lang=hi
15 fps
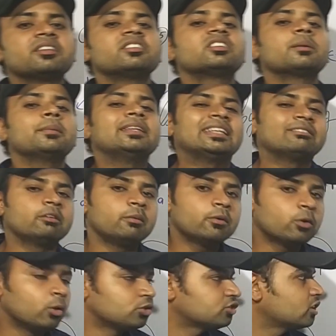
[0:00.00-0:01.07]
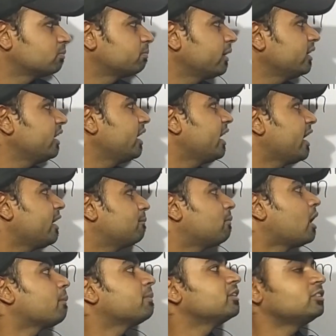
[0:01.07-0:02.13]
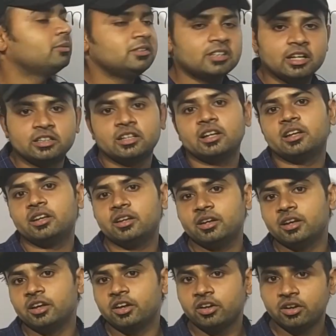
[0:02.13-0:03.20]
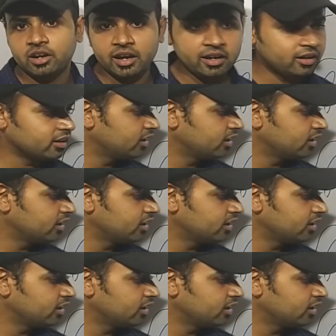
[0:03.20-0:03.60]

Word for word: समय समय में क्वेश्चन पे ये एन वापस भी जाता है राइट